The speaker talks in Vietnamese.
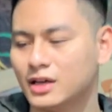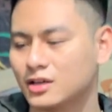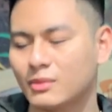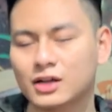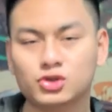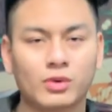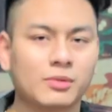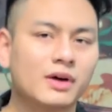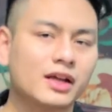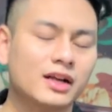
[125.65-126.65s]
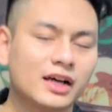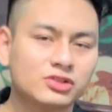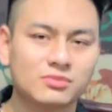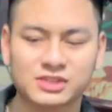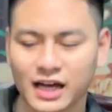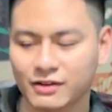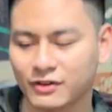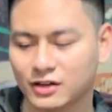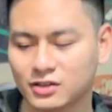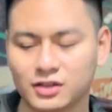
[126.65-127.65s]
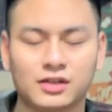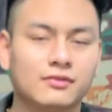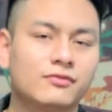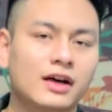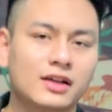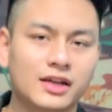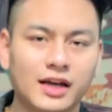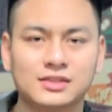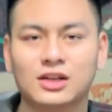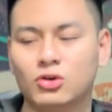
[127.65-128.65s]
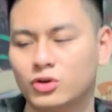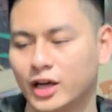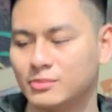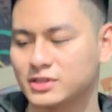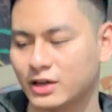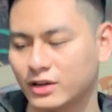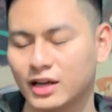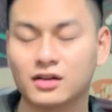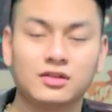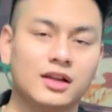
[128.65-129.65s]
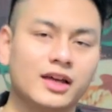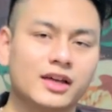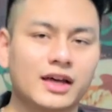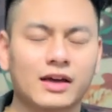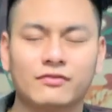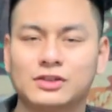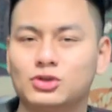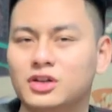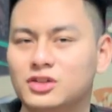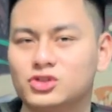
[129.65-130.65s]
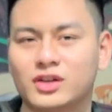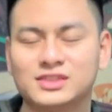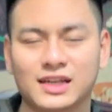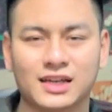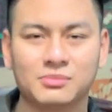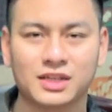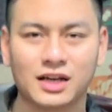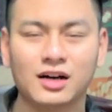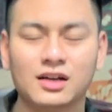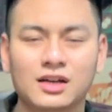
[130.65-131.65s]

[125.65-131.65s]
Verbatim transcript: các bác chụp ảnh màn hình lại cho em trai và gửi và liên hệ Zalo để em trai có thể là gửi lại hình ảnh và chốt đơn cho anh chị anh em mình nhé